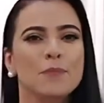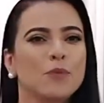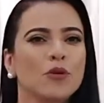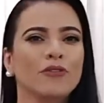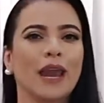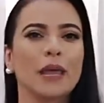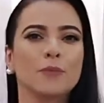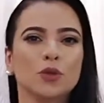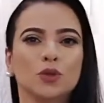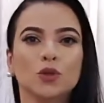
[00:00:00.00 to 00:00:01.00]
por falar
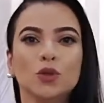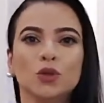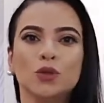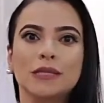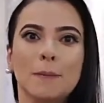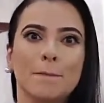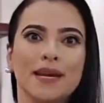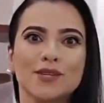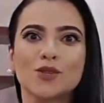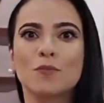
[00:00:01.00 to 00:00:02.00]
em produtos e
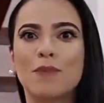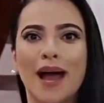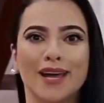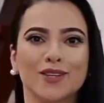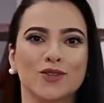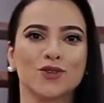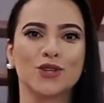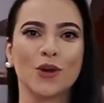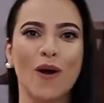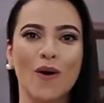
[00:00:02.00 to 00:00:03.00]
preço baixo,
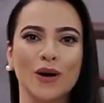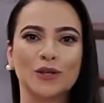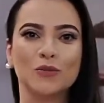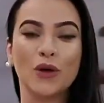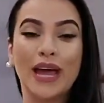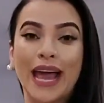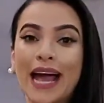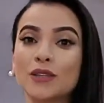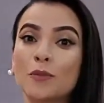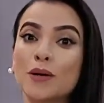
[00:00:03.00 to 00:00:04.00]
chegou a hora do meu
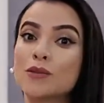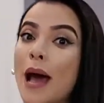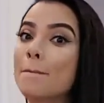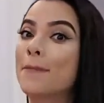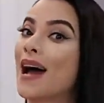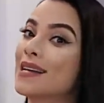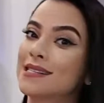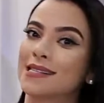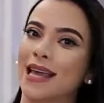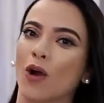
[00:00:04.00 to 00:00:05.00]
recado para os
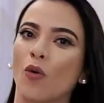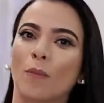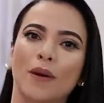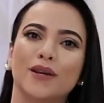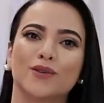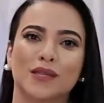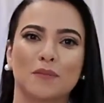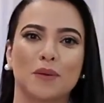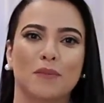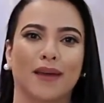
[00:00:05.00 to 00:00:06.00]
rapazes que acompanham
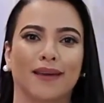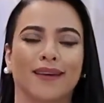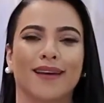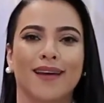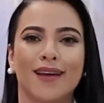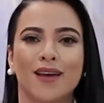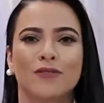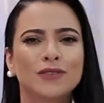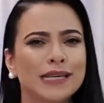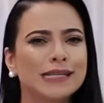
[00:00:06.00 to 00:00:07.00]
Sempre Bem.
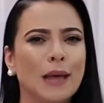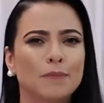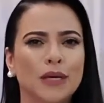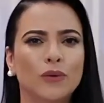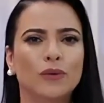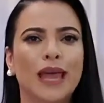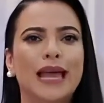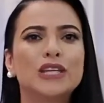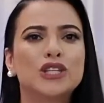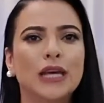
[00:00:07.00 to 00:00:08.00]
Vocês sabiam que
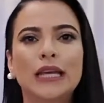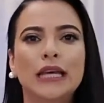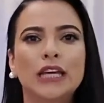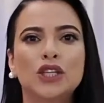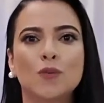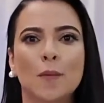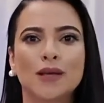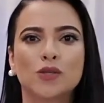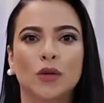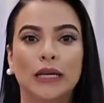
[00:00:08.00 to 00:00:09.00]
a higiene íntima
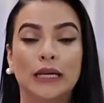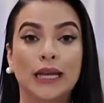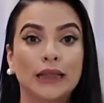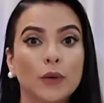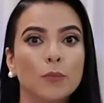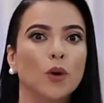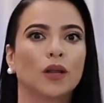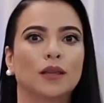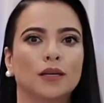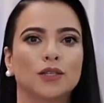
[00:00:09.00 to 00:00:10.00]
masculina é tão
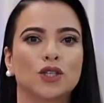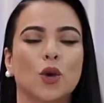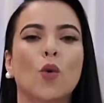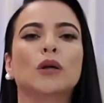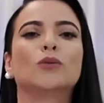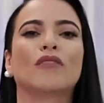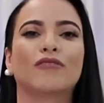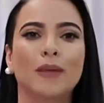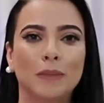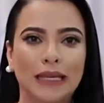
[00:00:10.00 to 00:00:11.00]
importante quanto a
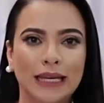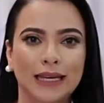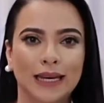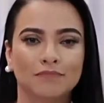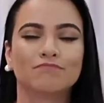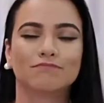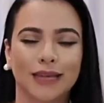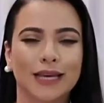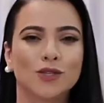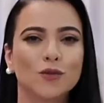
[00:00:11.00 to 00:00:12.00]
feminina?
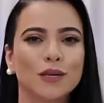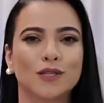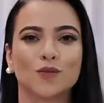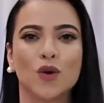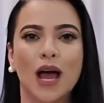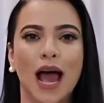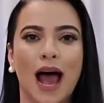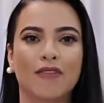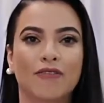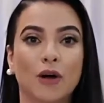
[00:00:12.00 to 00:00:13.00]
É isso mesmo.
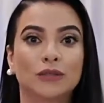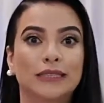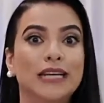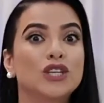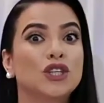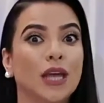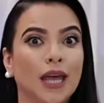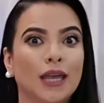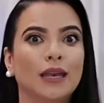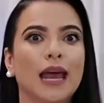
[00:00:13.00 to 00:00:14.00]
A falta da
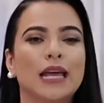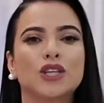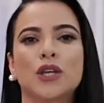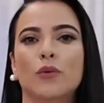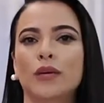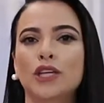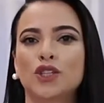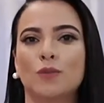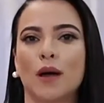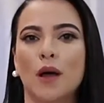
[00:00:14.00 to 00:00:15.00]
higiene na região
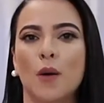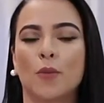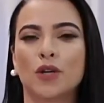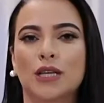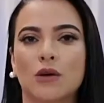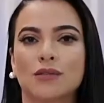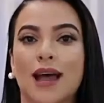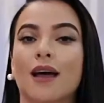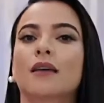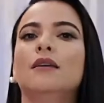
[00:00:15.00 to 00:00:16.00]
íntima pode
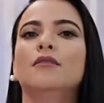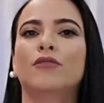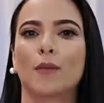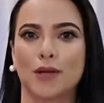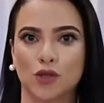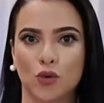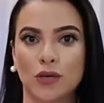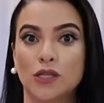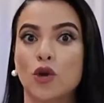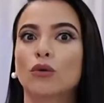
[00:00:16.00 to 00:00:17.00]
causar
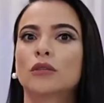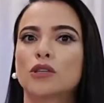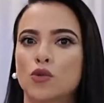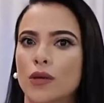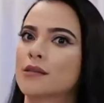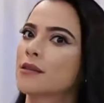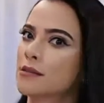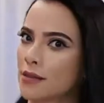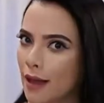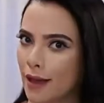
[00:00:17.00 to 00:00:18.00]
inflamações e outras doenças
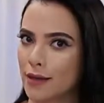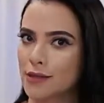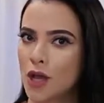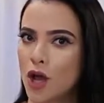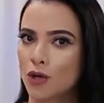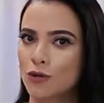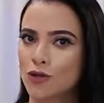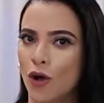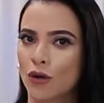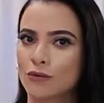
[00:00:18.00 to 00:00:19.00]
sérias
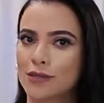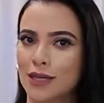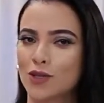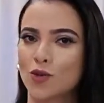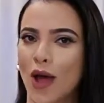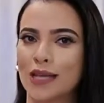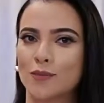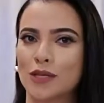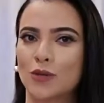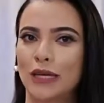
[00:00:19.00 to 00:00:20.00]
nos órgãos
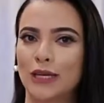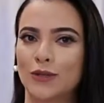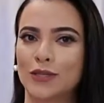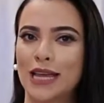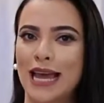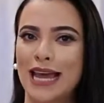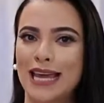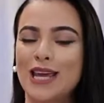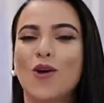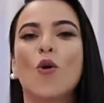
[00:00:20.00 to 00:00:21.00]
sexuais masculinos.
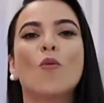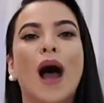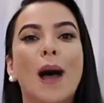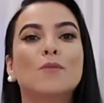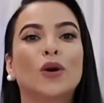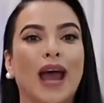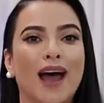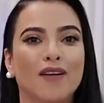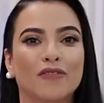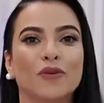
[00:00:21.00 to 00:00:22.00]
E como a
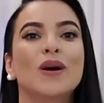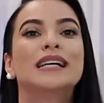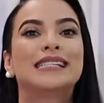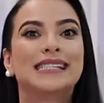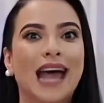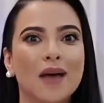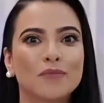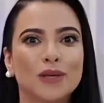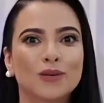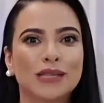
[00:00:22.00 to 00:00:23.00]
Amorável
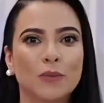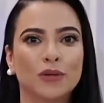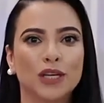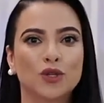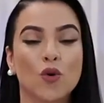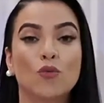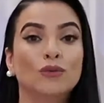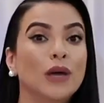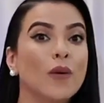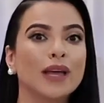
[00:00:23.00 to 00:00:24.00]
sabe que o sabonete
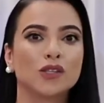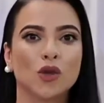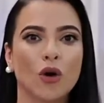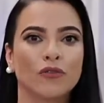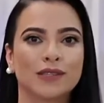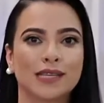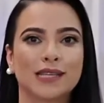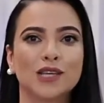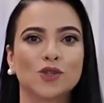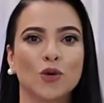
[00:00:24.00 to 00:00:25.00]
comum não resolve
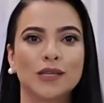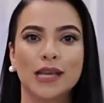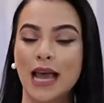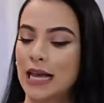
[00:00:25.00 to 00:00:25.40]
essas questões,